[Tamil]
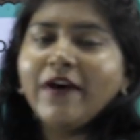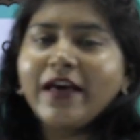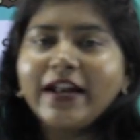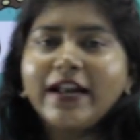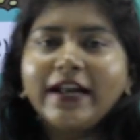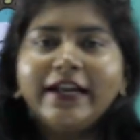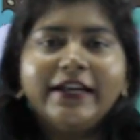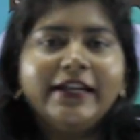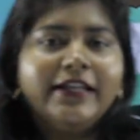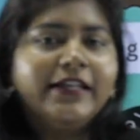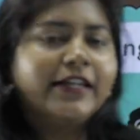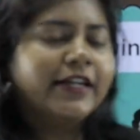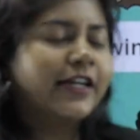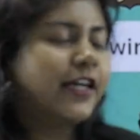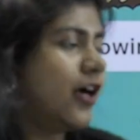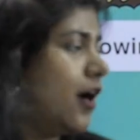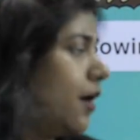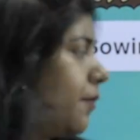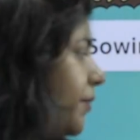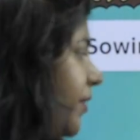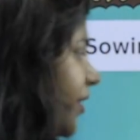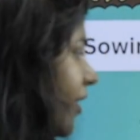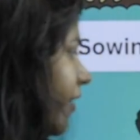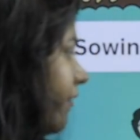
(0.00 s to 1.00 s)
வேறு என்ன இருக்குது
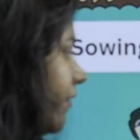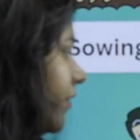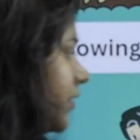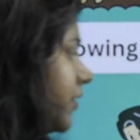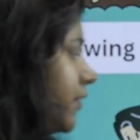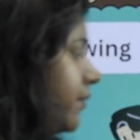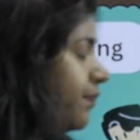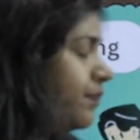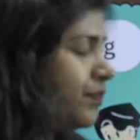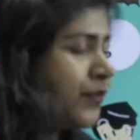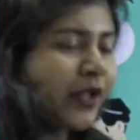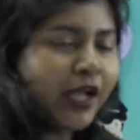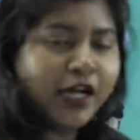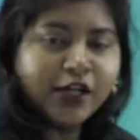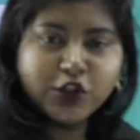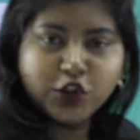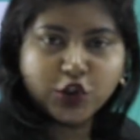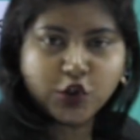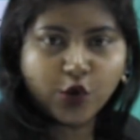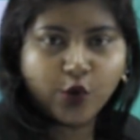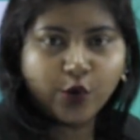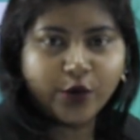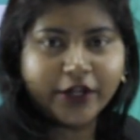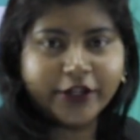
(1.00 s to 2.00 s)
அப்படின்னா வந்து
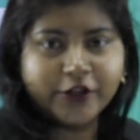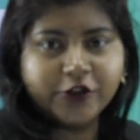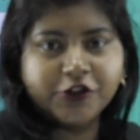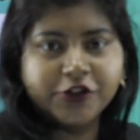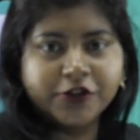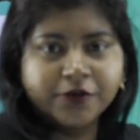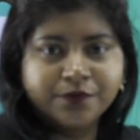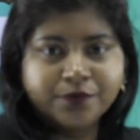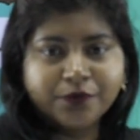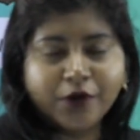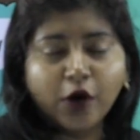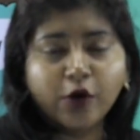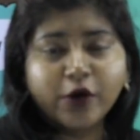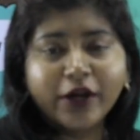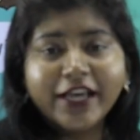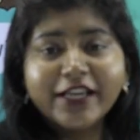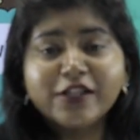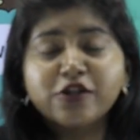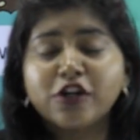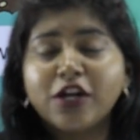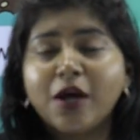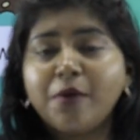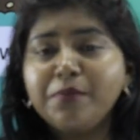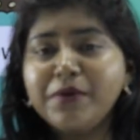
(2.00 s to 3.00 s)
ஸ்டோரேஜ் ஓகே
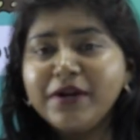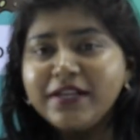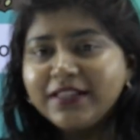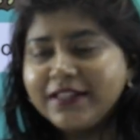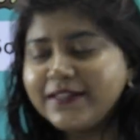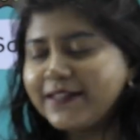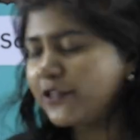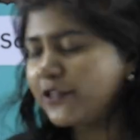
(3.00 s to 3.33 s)
ஸோ நம்ம இந்த